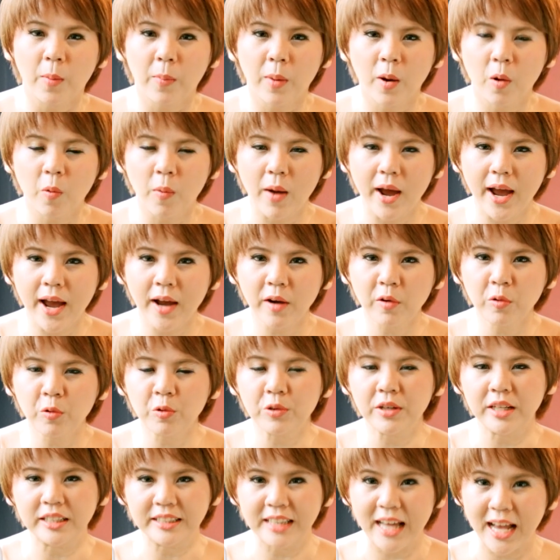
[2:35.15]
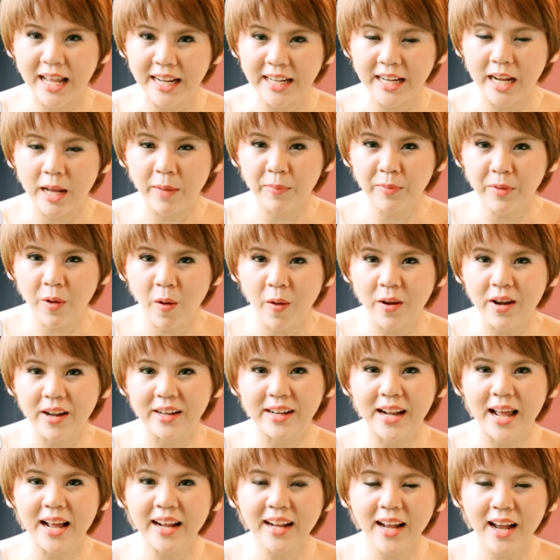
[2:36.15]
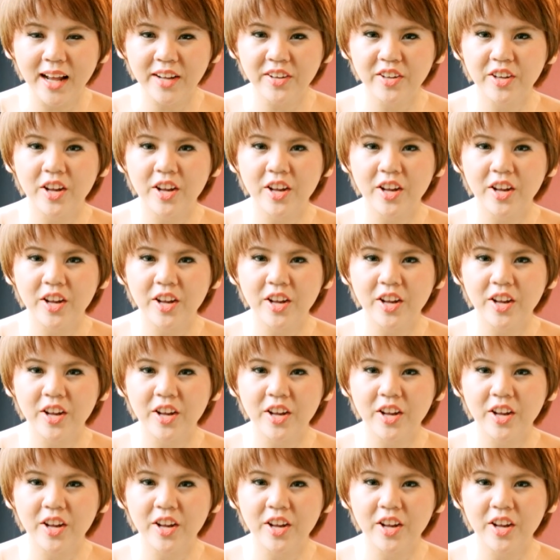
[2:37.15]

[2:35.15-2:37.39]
เพราะว่าคุณทานน้ำน้อยและร่างกาย